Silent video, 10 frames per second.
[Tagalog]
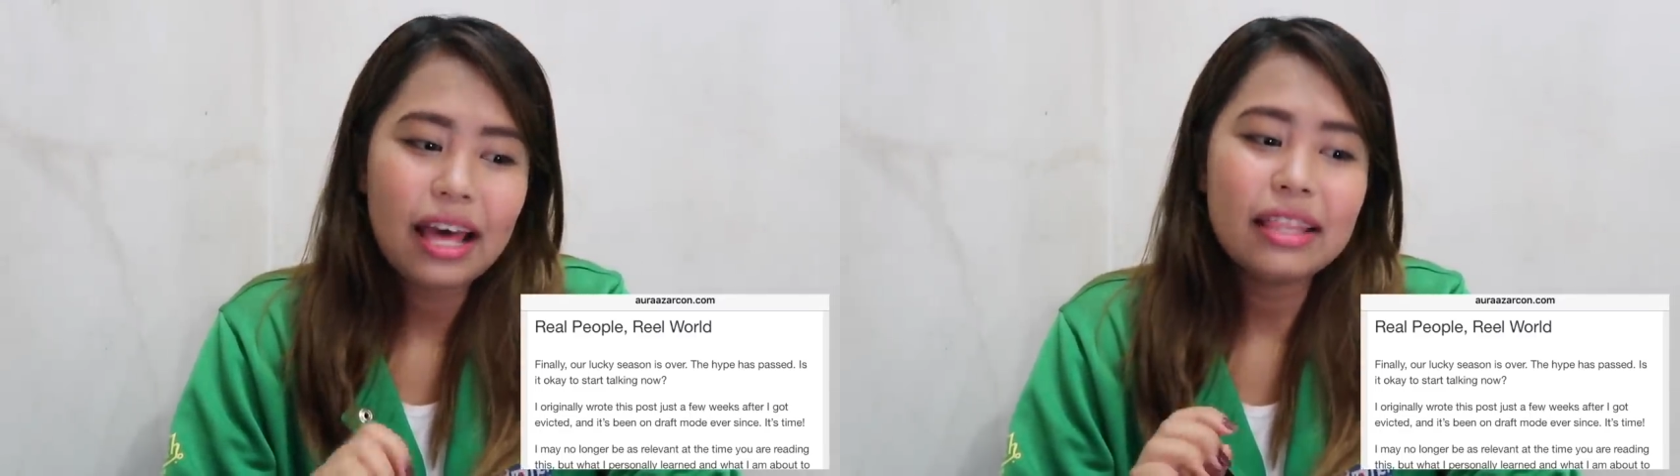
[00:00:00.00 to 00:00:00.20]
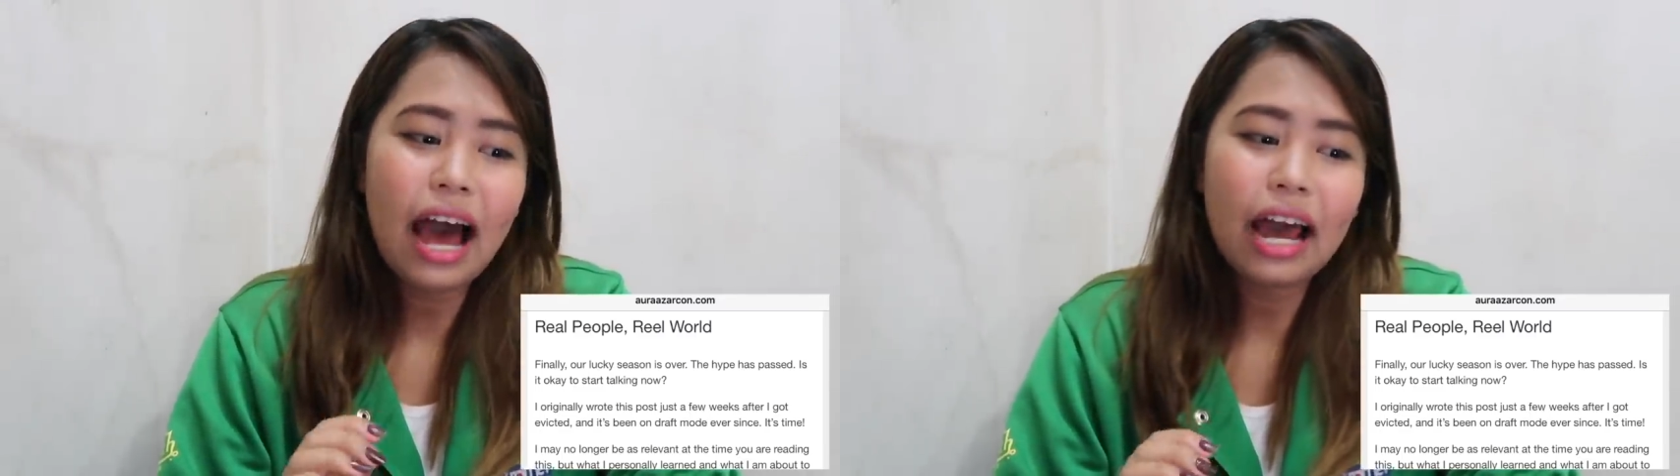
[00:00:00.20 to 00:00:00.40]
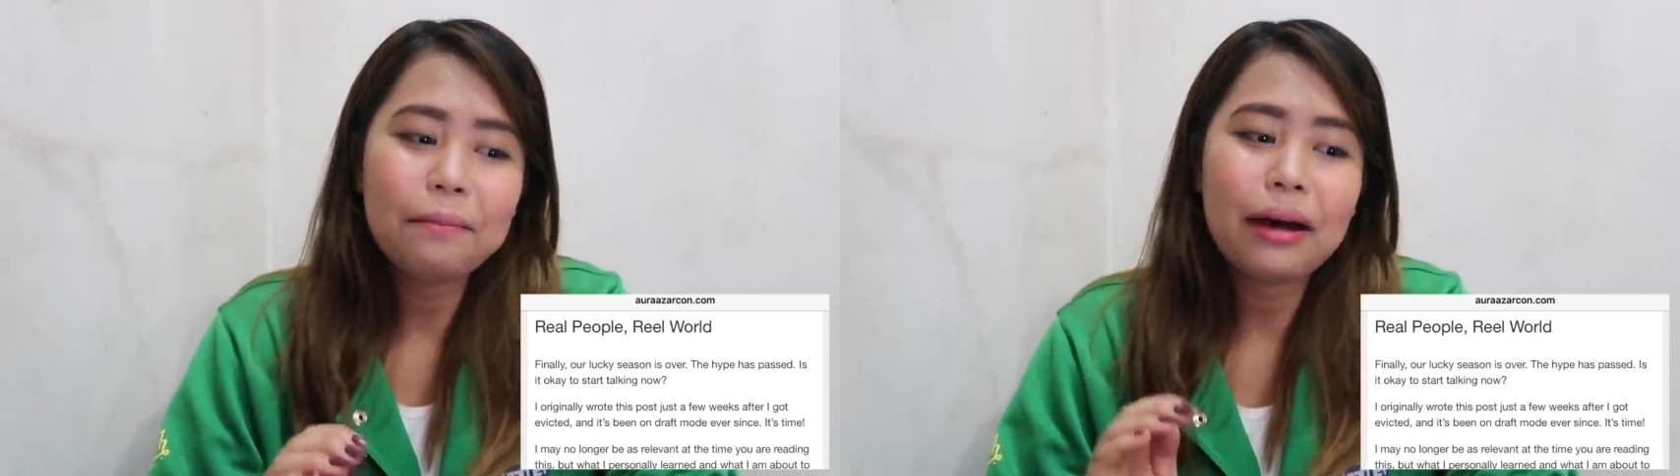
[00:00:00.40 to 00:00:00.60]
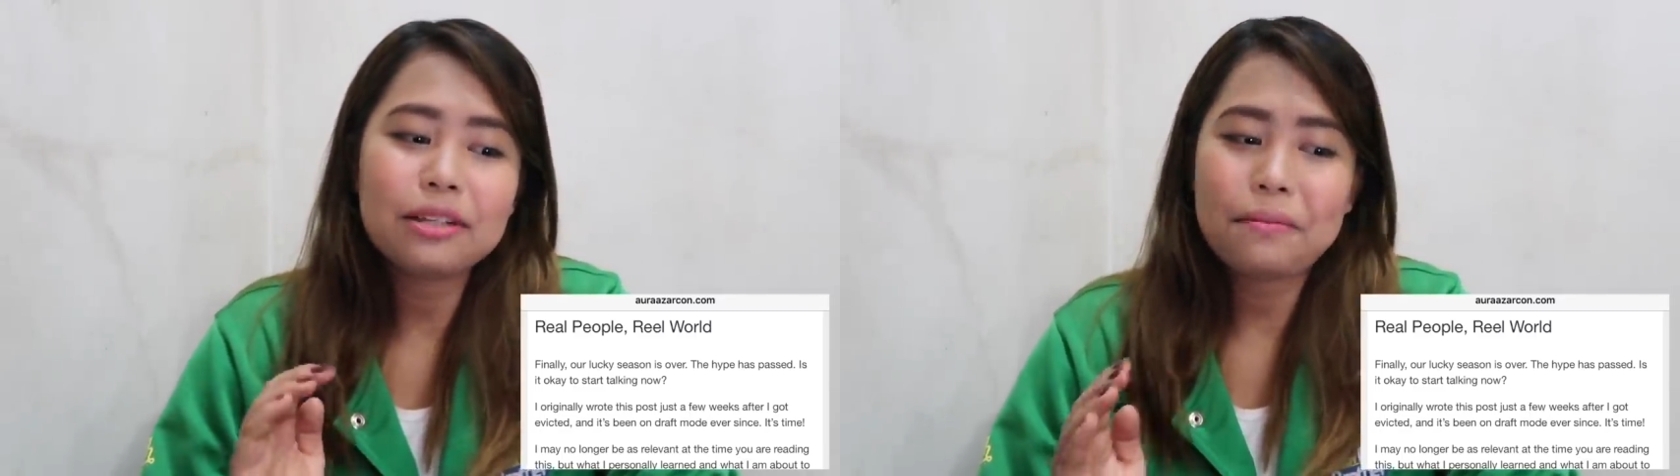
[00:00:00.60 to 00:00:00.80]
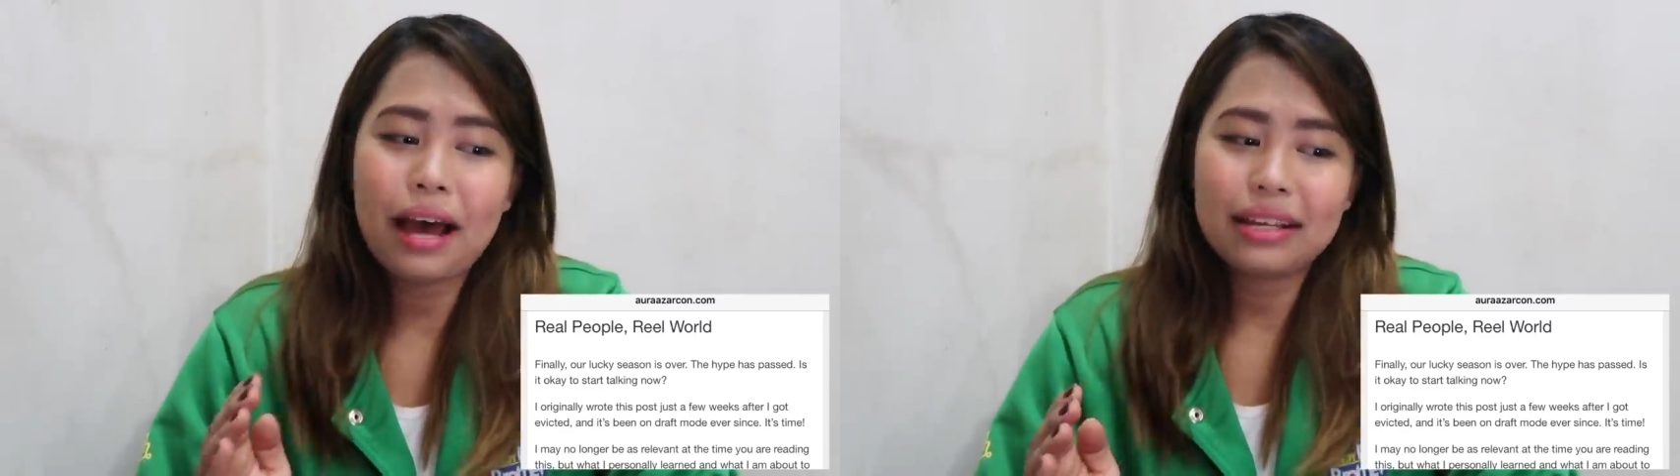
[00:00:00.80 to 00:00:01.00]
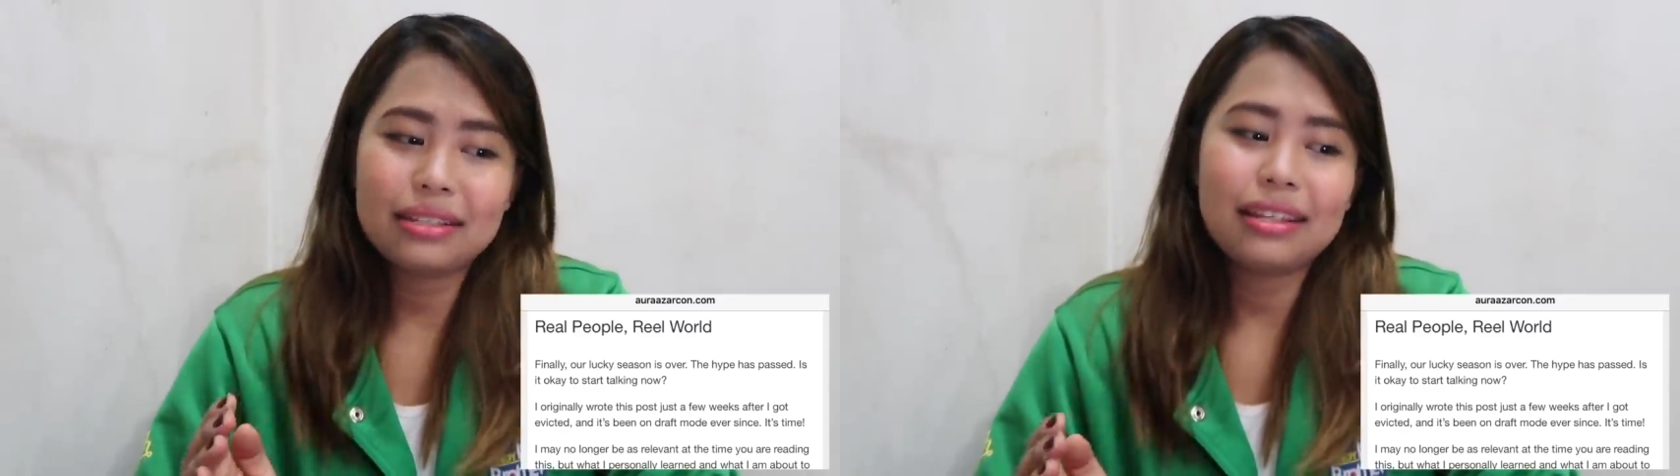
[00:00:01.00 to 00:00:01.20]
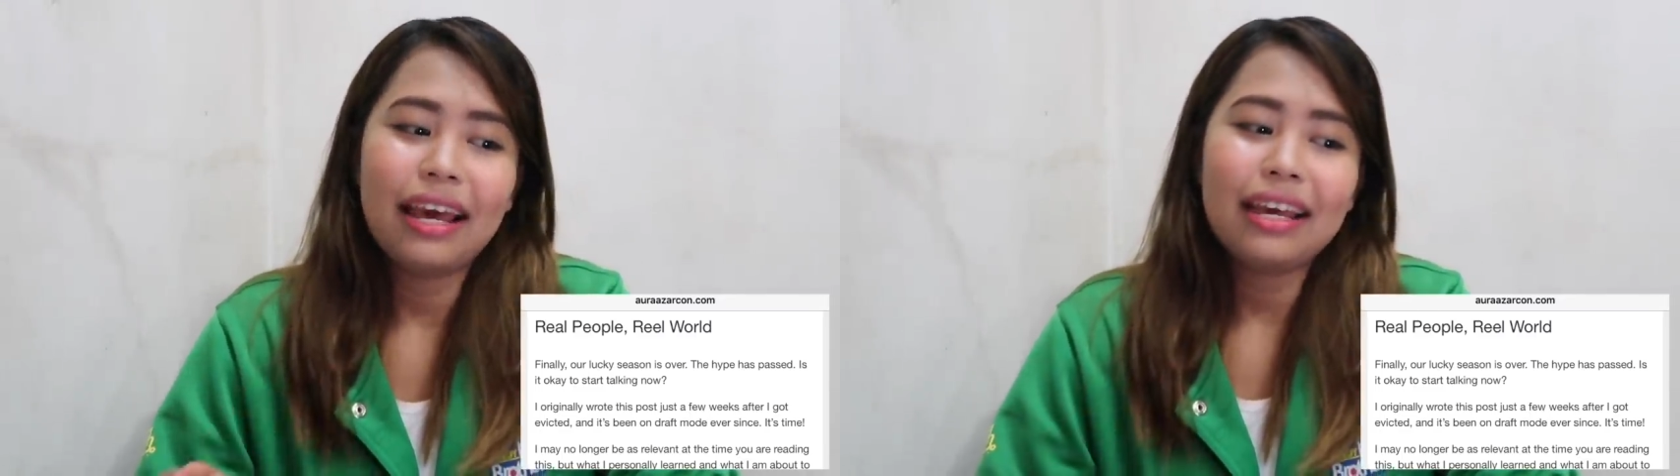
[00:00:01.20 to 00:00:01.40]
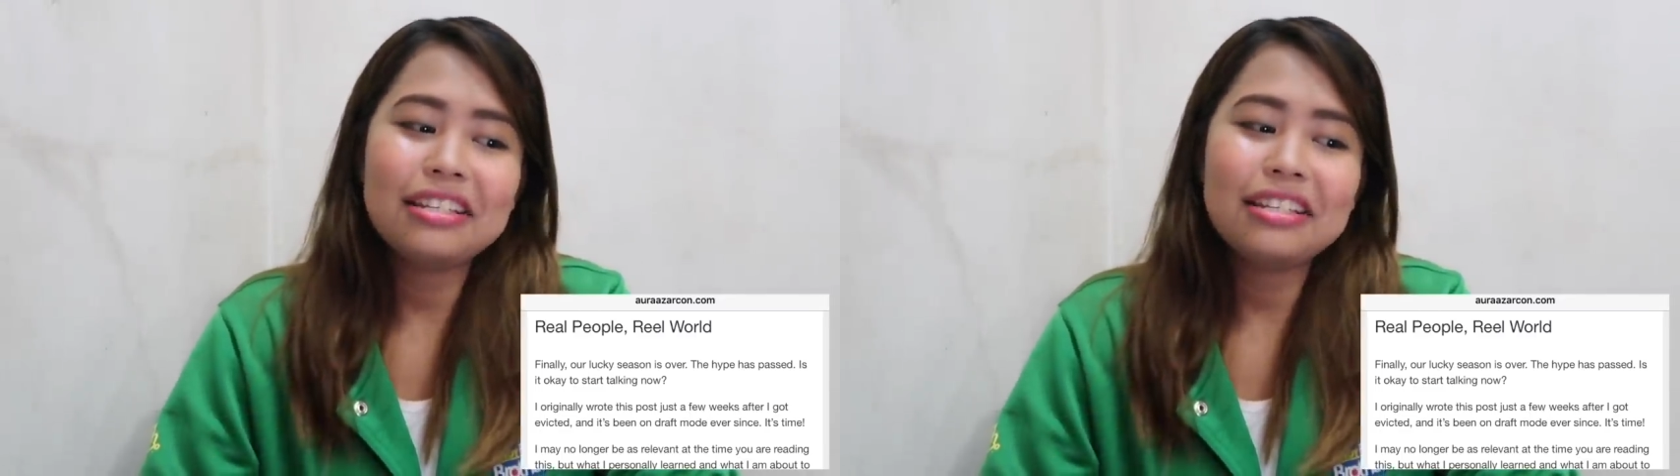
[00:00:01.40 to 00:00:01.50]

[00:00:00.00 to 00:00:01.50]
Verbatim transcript: The hype has passed.